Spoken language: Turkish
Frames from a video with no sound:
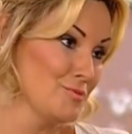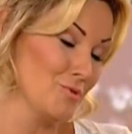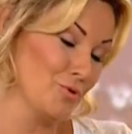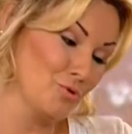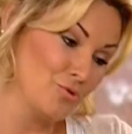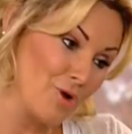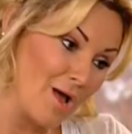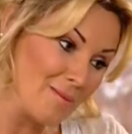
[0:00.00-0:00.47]

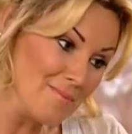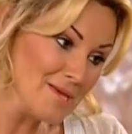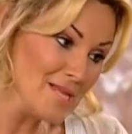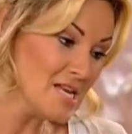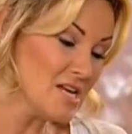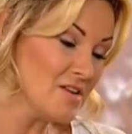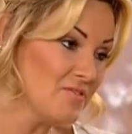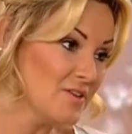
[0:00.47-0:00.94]
böyle
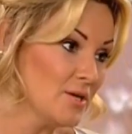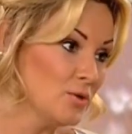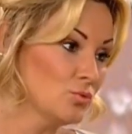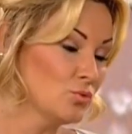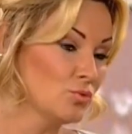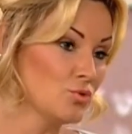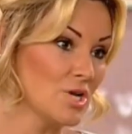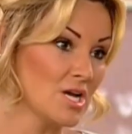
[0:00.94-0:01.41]
kurabiyeleri falan
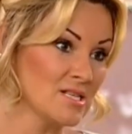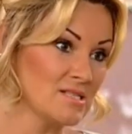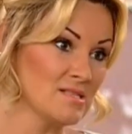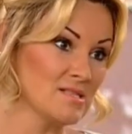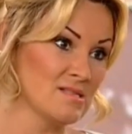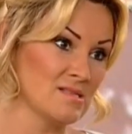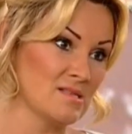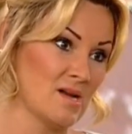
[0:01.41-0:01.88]

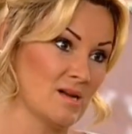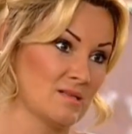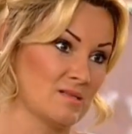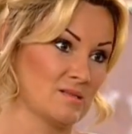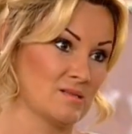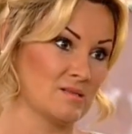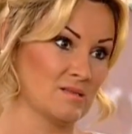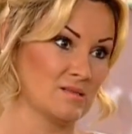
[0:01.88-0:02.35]
unutacaksınız artık.